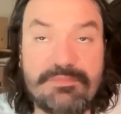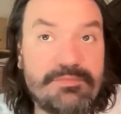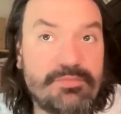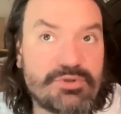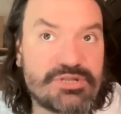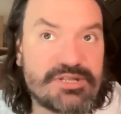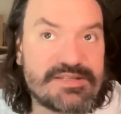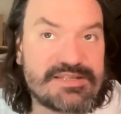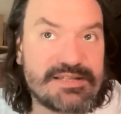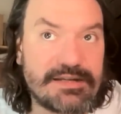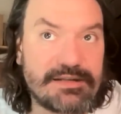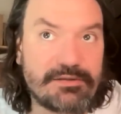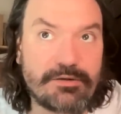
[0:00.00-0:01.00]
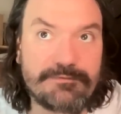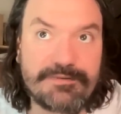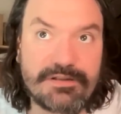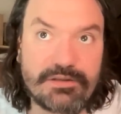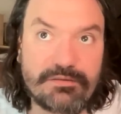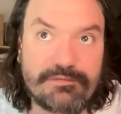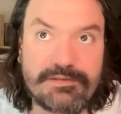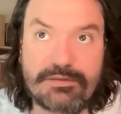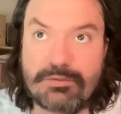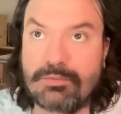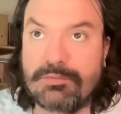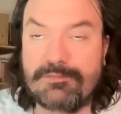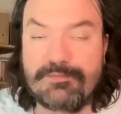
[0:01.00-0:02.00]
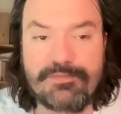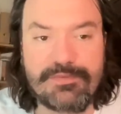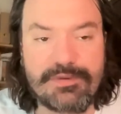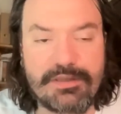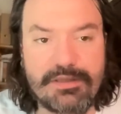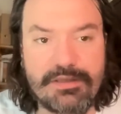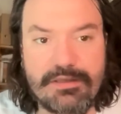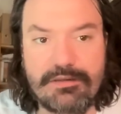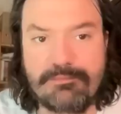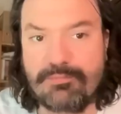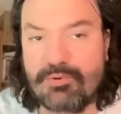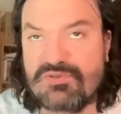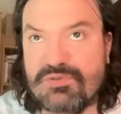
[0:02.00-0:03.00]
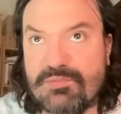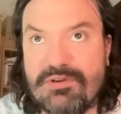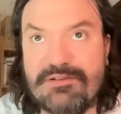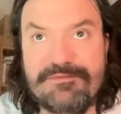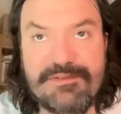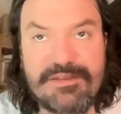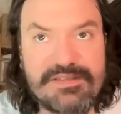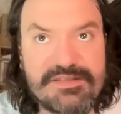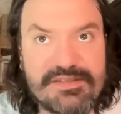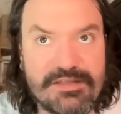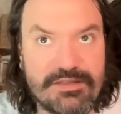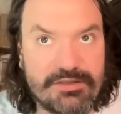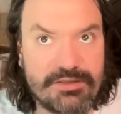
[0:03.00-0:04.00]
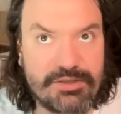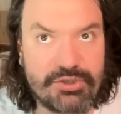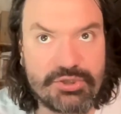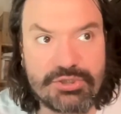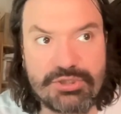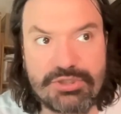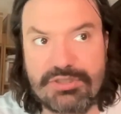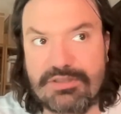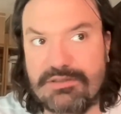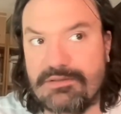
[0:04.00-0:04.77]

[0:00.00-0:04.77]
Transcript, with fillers: Mimo, że car oferował e, Prusom więcej niż